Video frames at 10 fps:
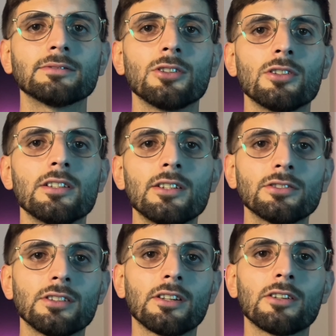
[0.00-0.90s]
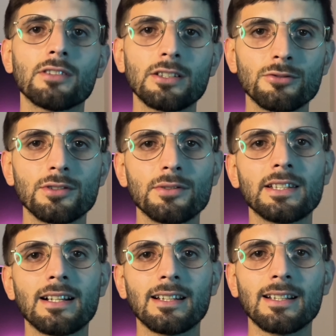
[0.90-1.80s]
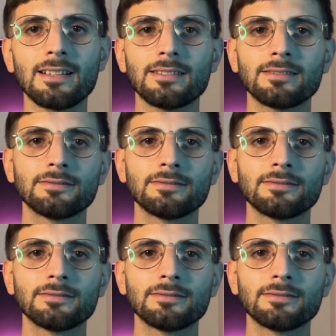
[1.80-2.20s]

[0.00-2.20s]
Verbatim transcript: Los leo y recordad suscribirte al canal.